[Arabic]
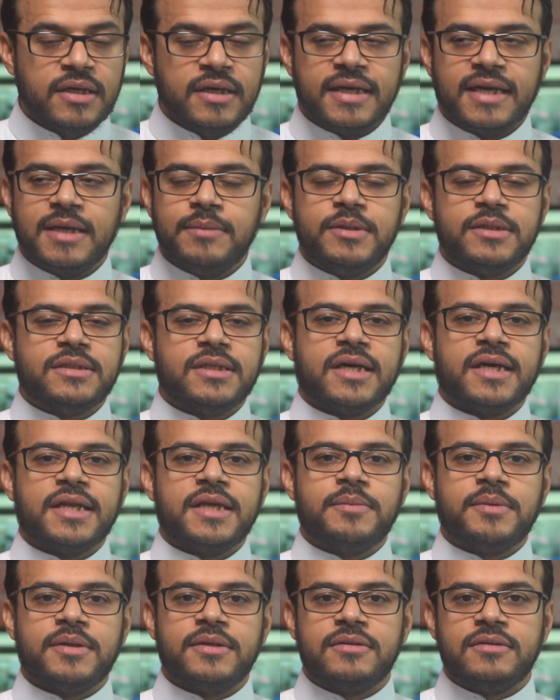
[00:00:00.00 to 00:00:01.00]
قبل
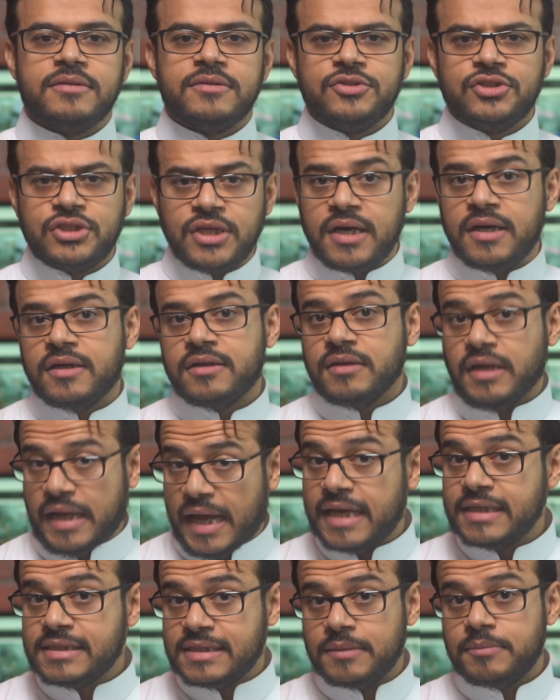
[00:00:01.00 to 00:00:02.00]
تقريبا شهر
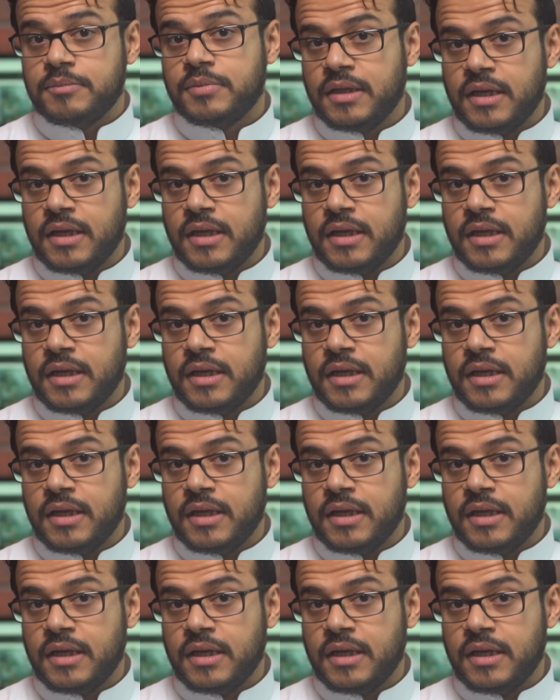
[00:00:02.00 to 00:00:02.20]
حسب